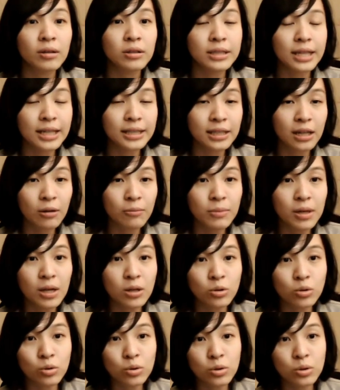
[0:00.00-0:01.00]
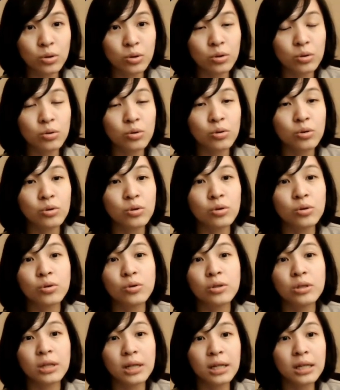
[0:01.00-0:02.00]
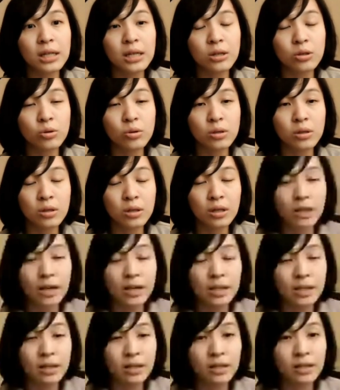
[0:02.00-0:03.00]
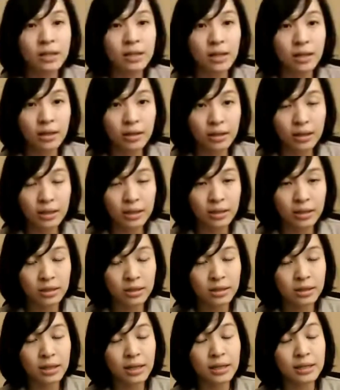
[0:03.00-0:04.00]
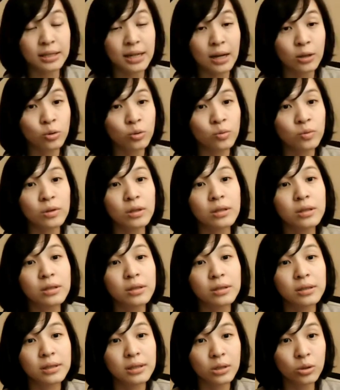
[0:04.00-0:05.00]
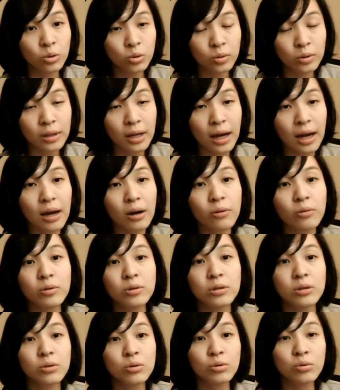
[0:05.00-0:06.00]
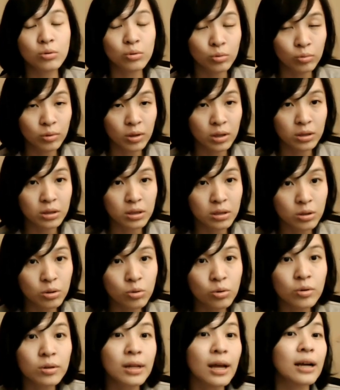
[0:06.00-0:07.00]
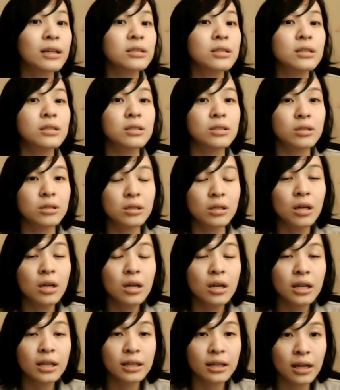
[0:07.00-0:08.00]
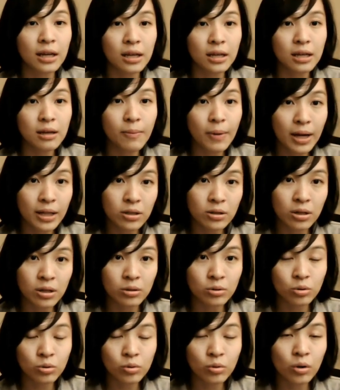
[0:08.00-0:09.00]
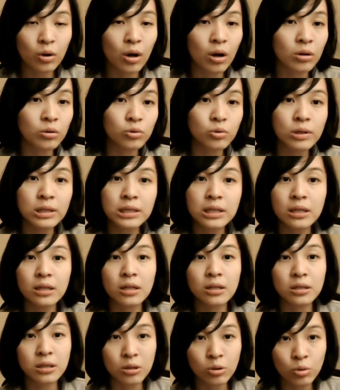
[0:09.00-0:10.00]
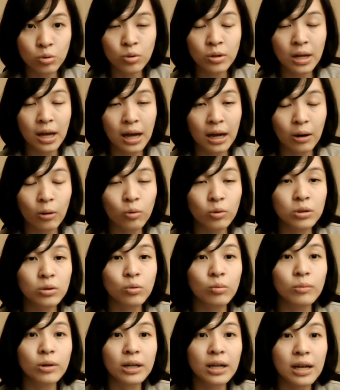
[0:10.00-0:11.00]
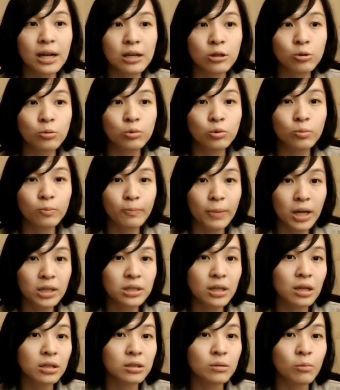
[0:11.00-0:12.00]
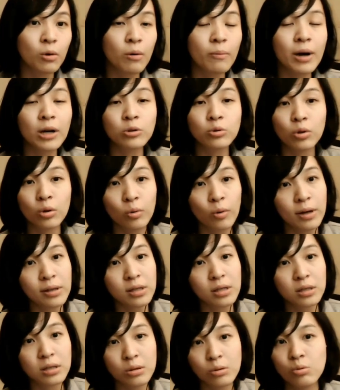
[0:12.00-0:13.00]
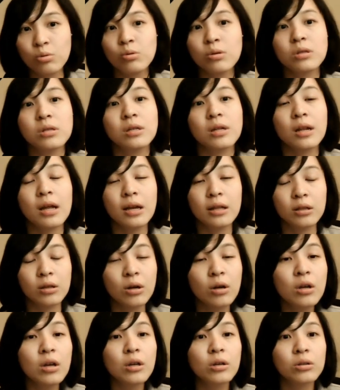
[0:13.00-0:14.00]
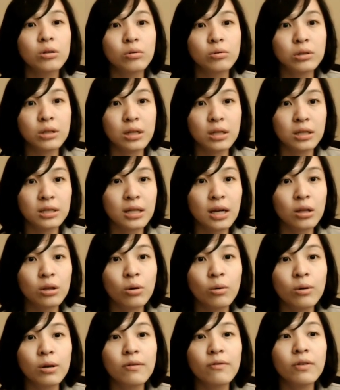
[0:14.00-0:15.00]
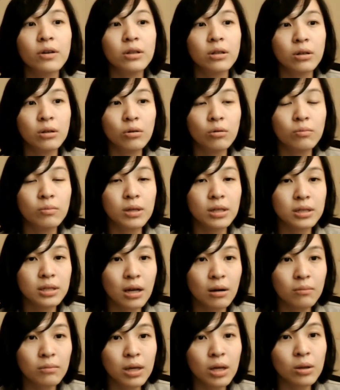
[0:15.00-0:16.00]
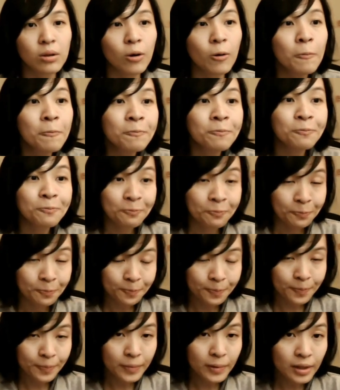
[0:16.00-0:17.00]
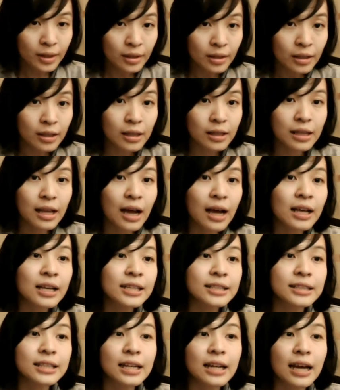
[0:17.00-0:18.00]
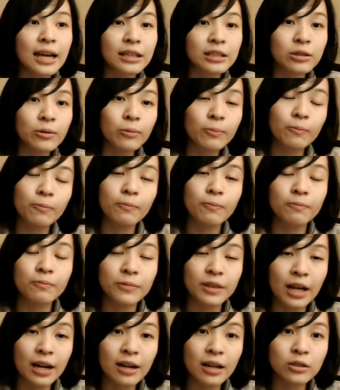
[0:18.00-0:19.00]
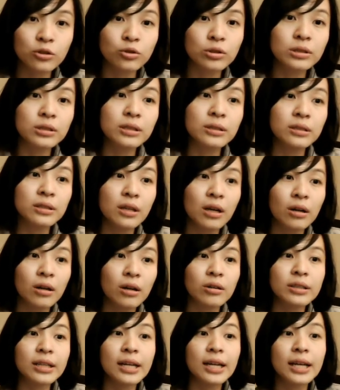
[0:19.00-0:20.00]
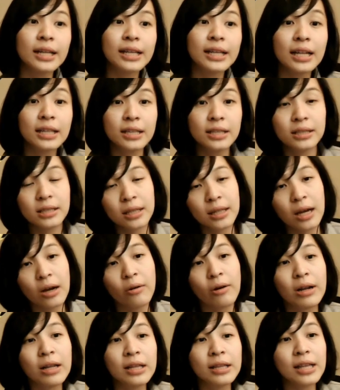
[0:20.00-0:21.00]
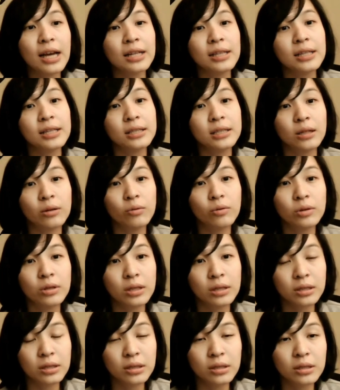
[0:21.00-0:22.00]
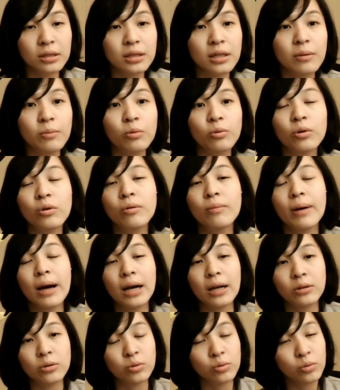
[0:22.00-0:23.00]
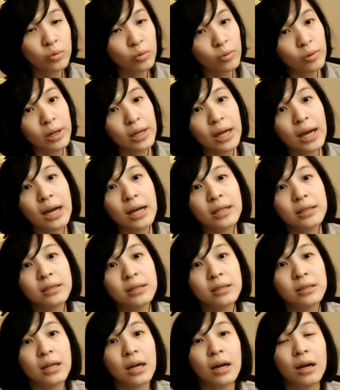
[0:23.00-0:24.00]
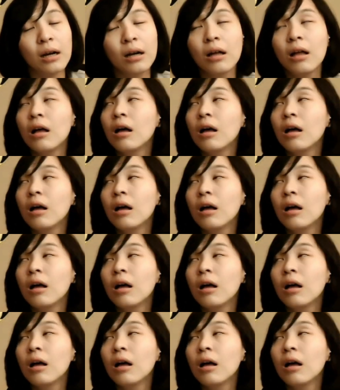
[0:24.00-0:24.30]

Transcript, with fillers: 在上面就是去整理，就是给呃可能是给家属的资讯啊，或是住宿的资讯啊，甚至是给一般人说呃捐血的资讯啊，或者我们可以帮上什么忙、捐款的资讯之类的，都整理在同一份的供笔上面哦。那再来就。当然，就是呃，台南大地震啊，花莲大地震，或者是之前普勇马出轨啊，自强，